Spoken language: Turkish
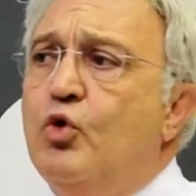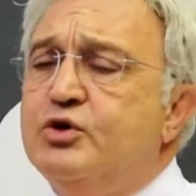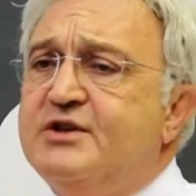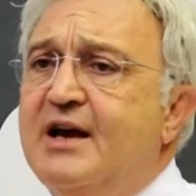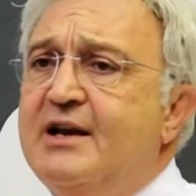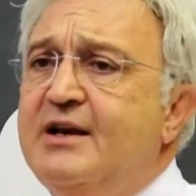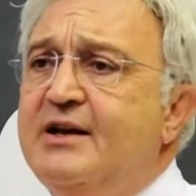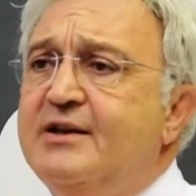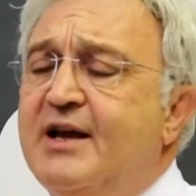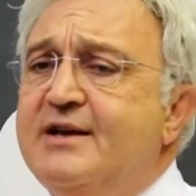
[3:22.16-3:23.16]

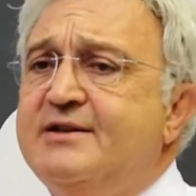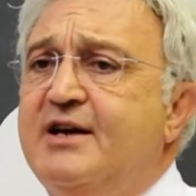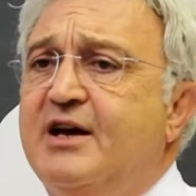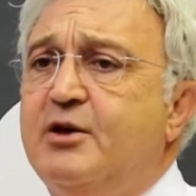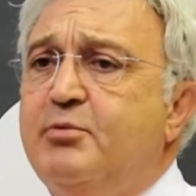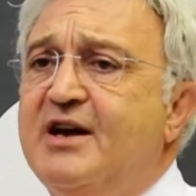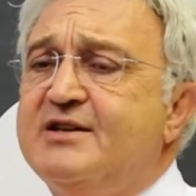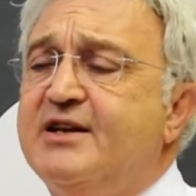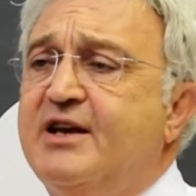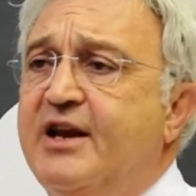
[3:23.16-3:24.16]
özelliğinden ziyade
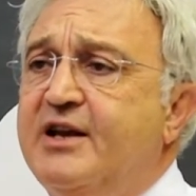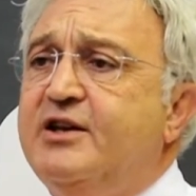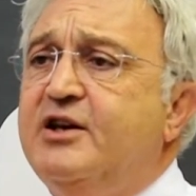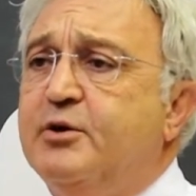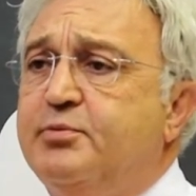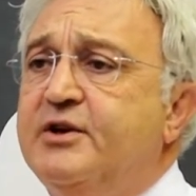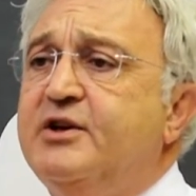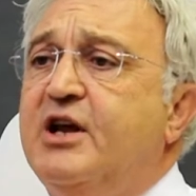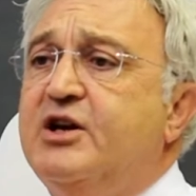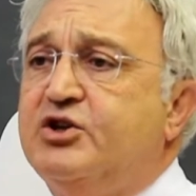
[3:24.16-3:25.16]
biraz da genetik
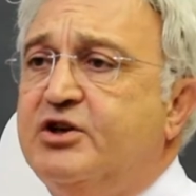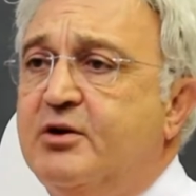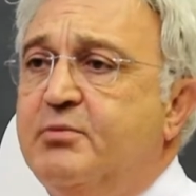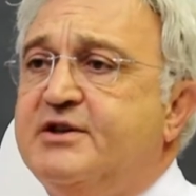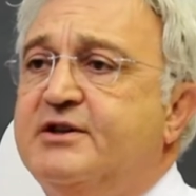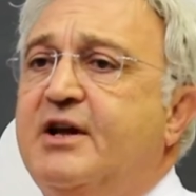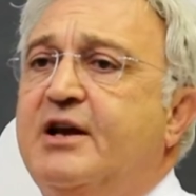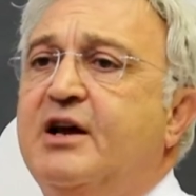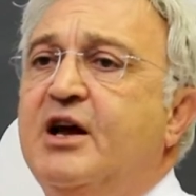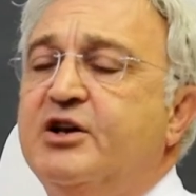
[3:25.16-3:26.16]
yapının
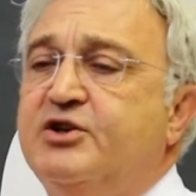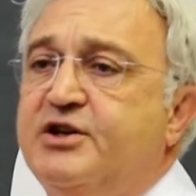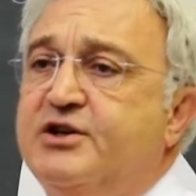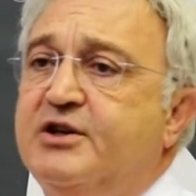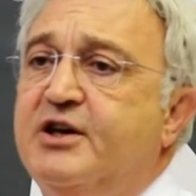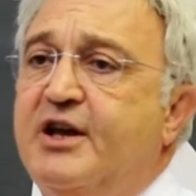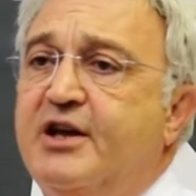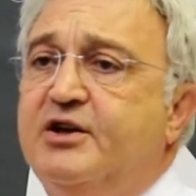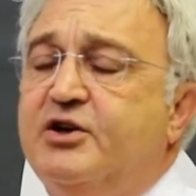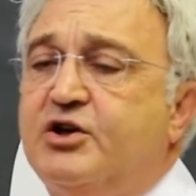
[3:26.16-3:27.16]
geliştirilmesinden, çeşitli
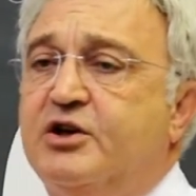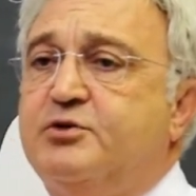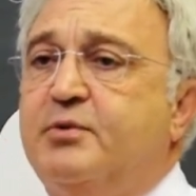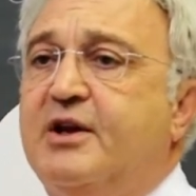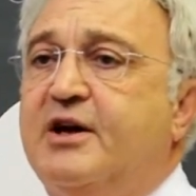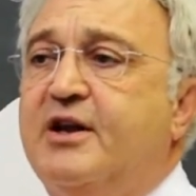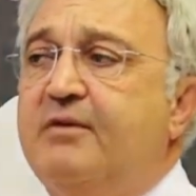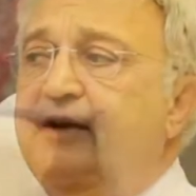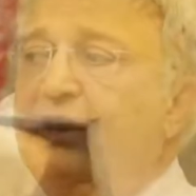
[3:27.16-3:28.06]
genetik çalışmalardan